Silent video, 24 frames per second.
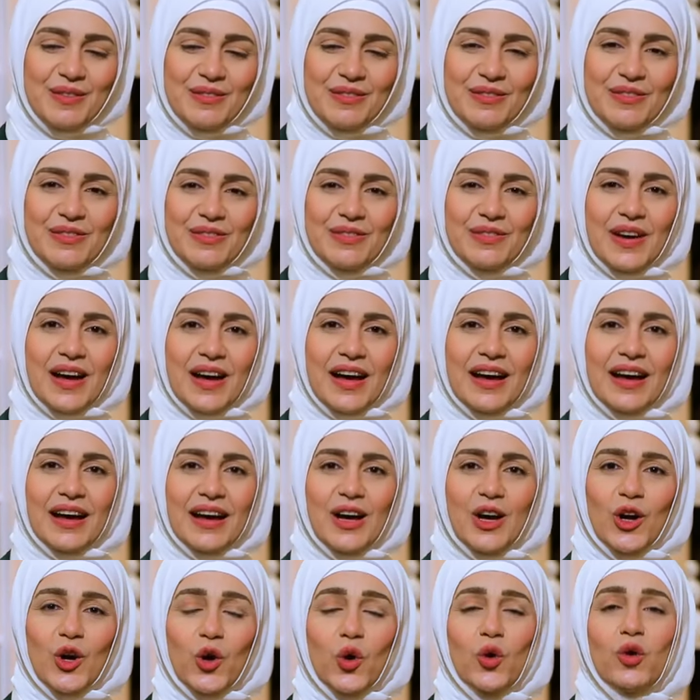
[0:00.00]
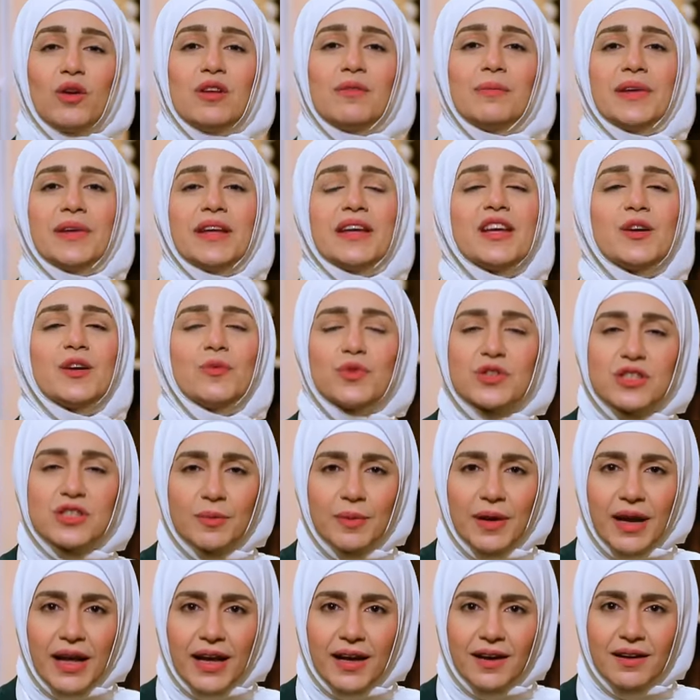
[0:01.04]
فكل ما يجي
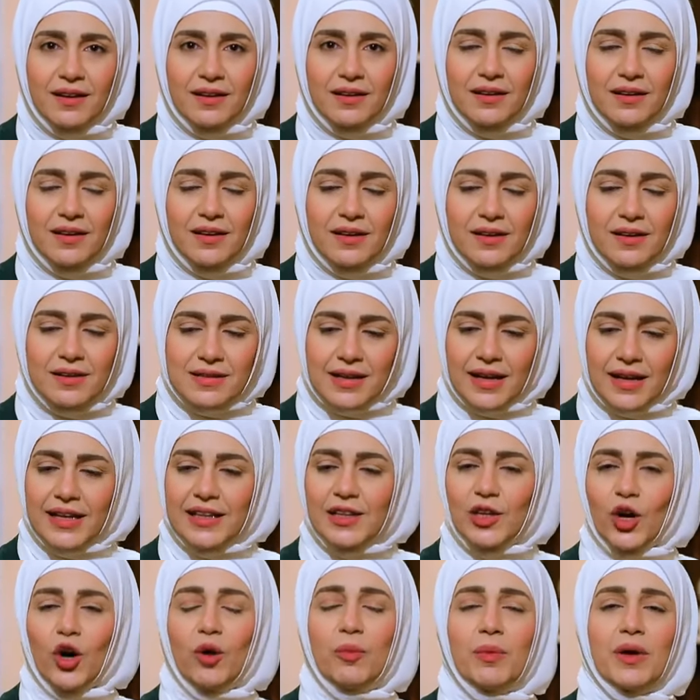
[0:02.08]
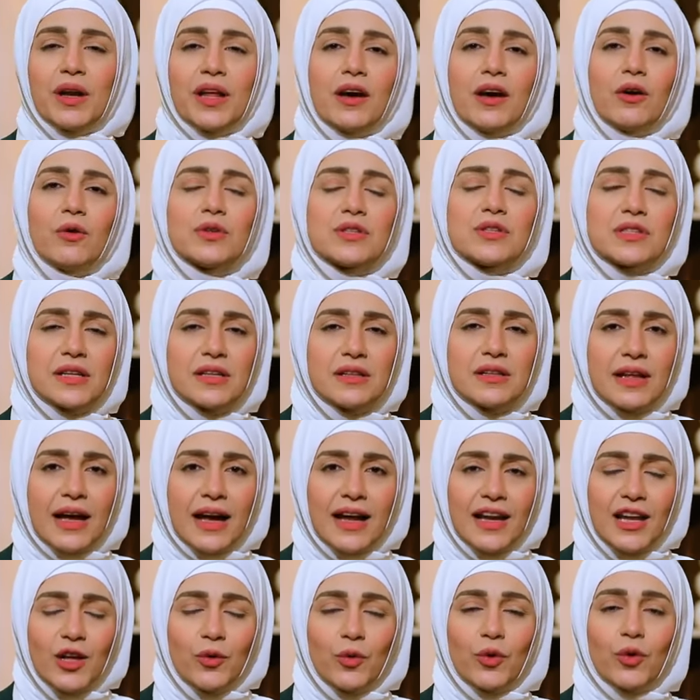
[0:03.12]
موسم الحج سيدنا عمر ياخد سيدنا
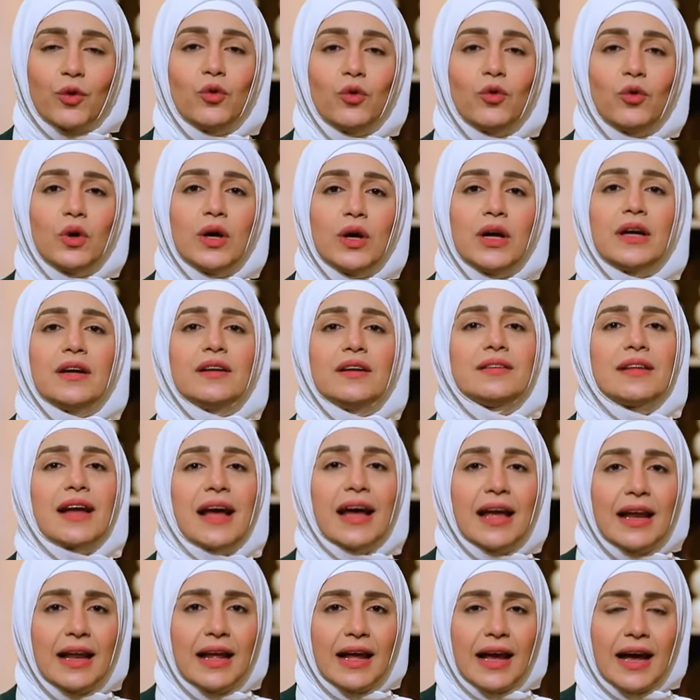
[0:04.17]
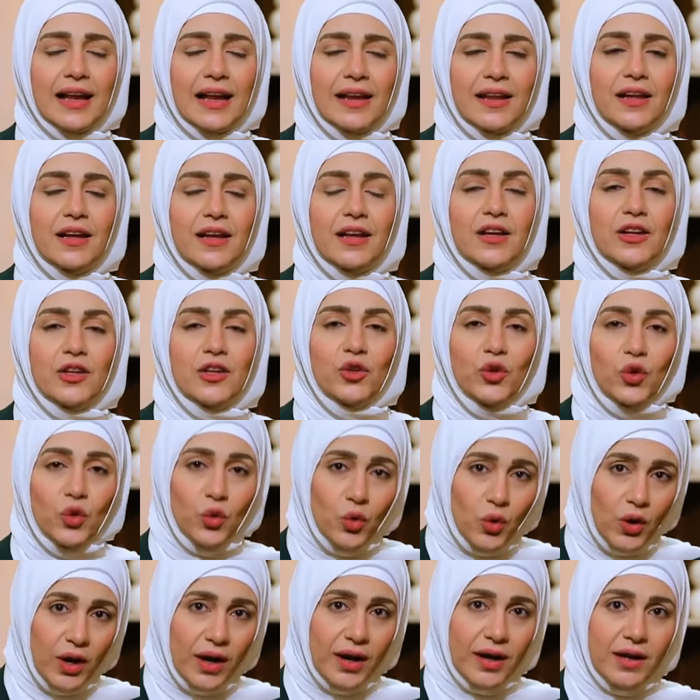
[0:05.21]
علي ويقول له تعالى يا علي
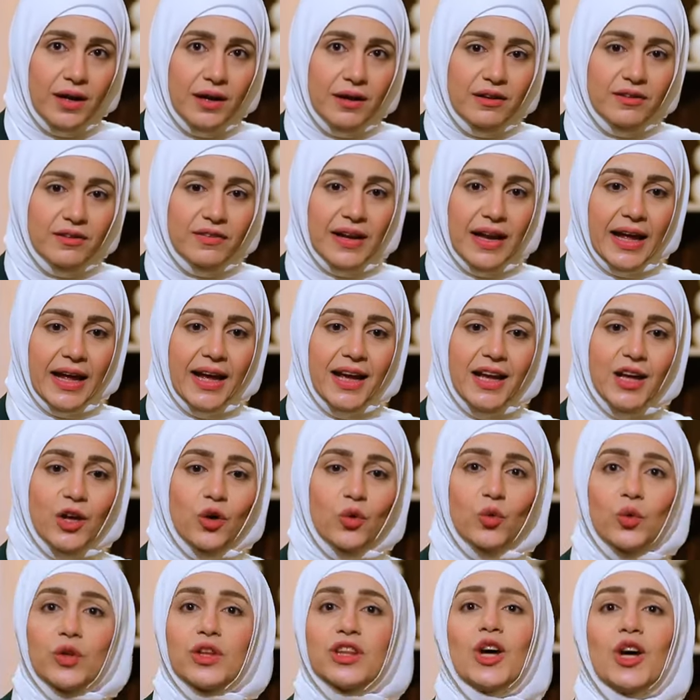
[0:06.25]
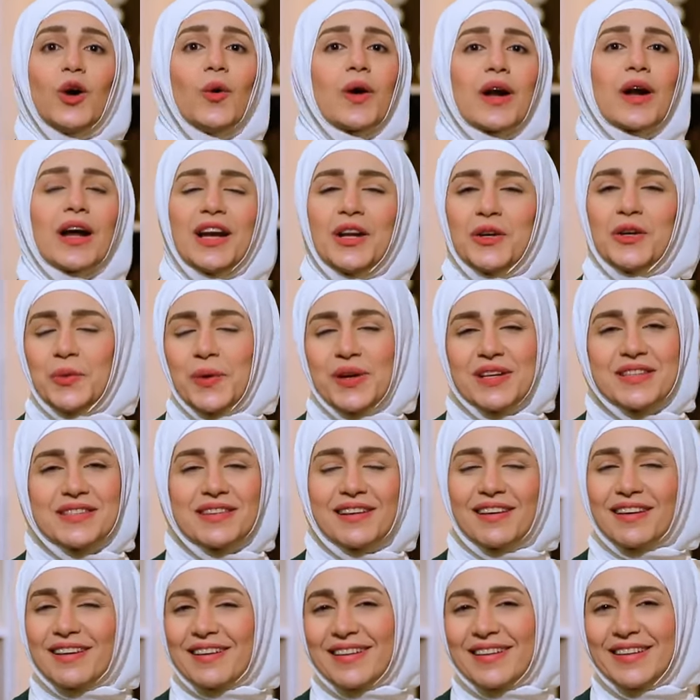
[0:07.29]
نروح في الحج وندور على قويس
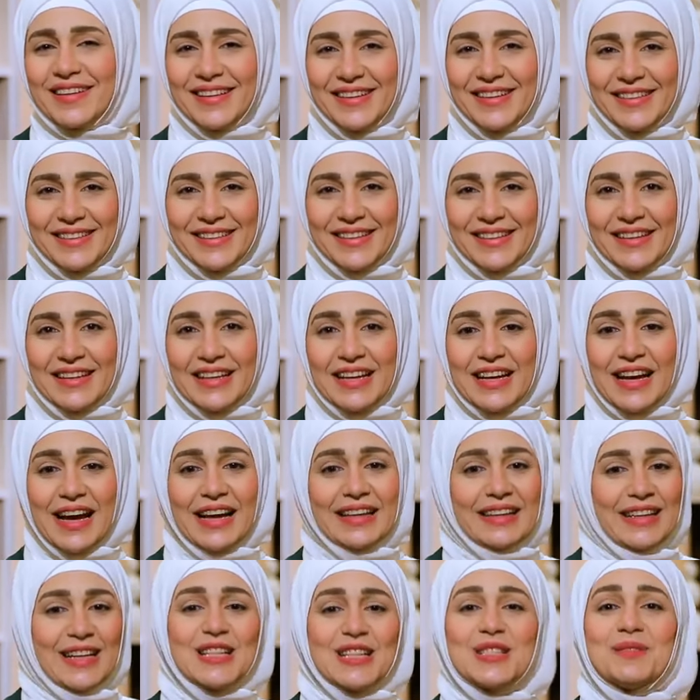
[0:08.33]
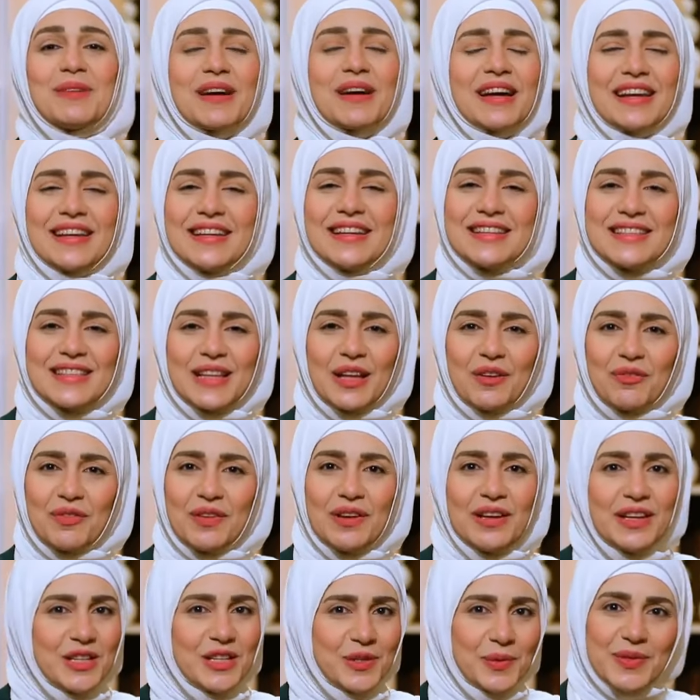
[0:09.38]
القرنين أنا لازم أخليه
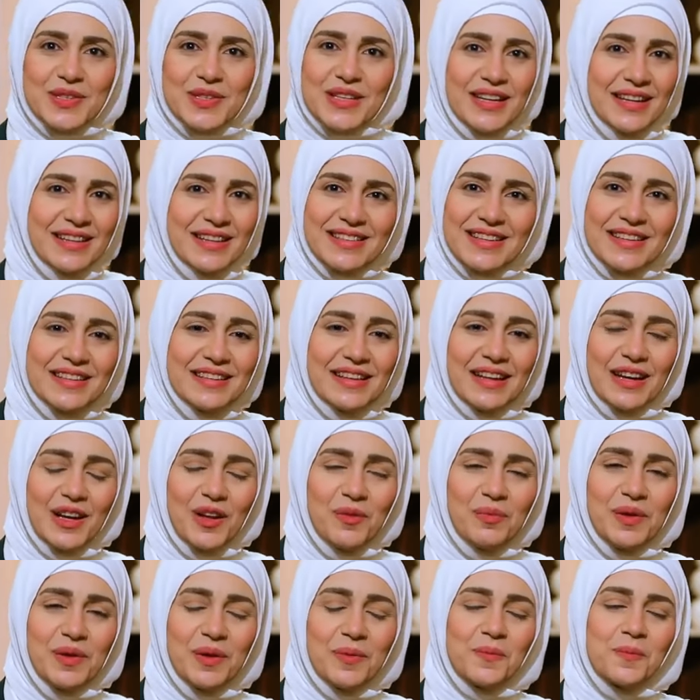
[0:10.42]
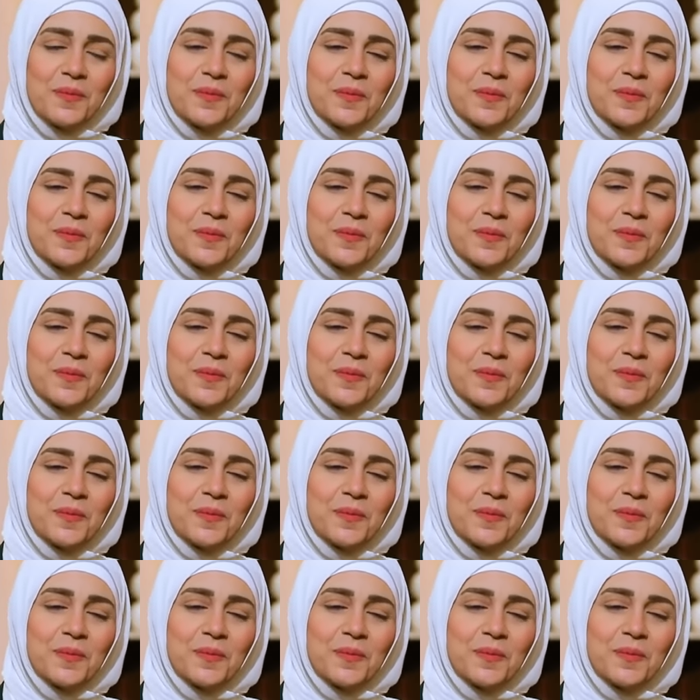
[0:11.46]
يستغفر لي وصية سيدنا النبي